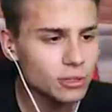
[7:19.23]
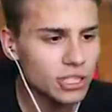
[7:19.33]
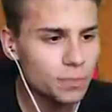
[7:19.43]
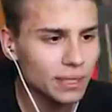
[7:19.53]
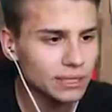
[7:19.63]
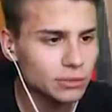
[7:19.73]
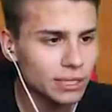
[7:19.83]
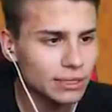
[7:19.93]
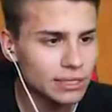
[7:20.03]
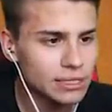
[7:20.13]
są pady,
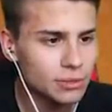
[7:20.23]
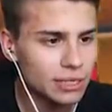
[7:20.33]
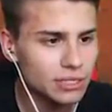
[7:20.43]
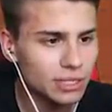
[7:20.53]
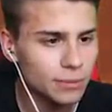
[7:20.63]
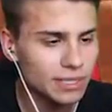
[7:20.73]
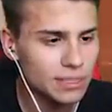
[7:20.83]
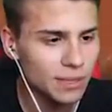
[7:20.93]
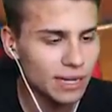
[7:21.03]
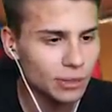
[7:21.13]
które nas, słuchajcie, chyba
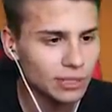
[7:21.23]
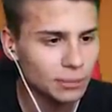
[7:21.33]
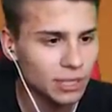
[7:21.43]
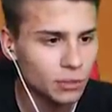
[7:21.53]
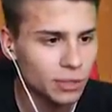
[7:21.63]
zabierają tam na